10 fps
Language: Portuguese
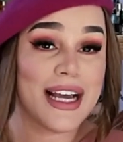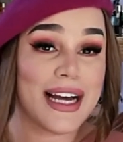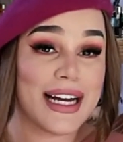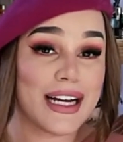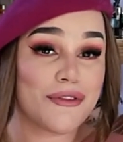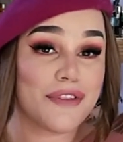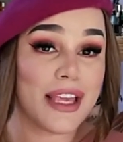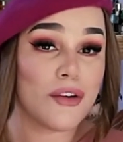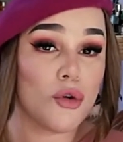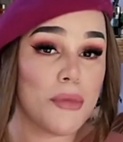Ah,
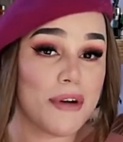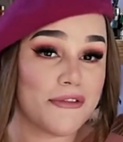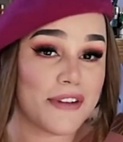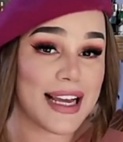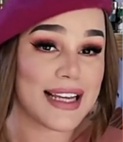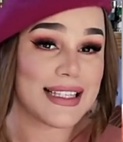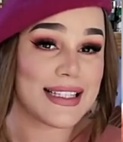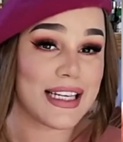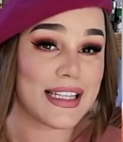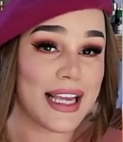vem uma frase
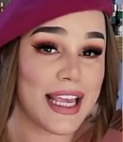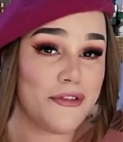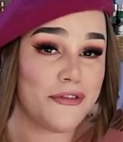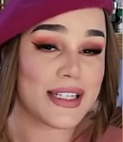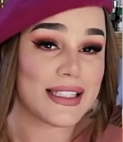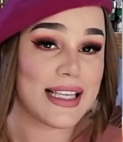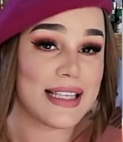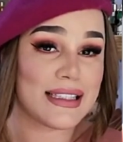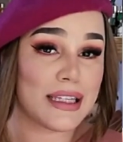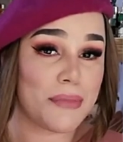escrita em
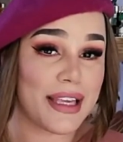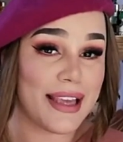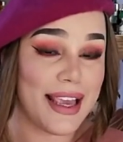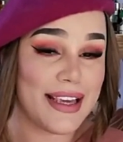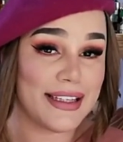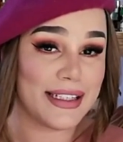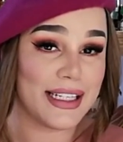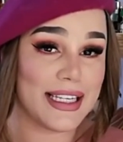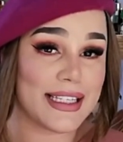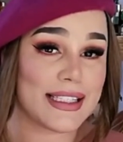francês e também em
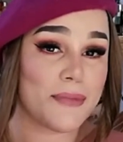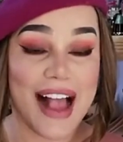inglês.